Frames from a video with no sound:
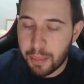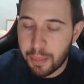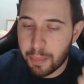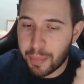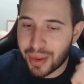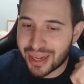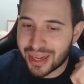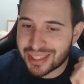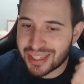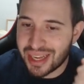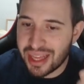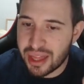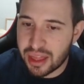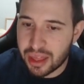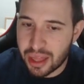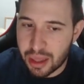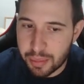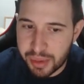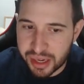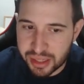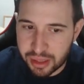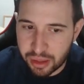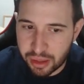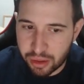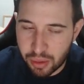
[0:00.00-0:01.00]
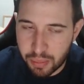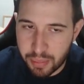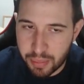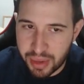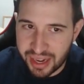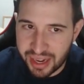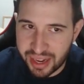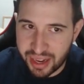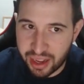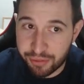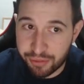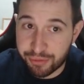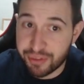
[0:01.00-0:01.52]
más 15 de penetración
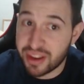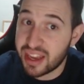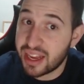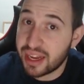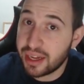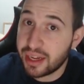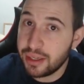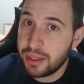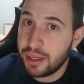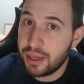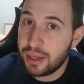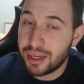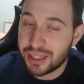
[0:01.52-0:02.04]
mágica fija,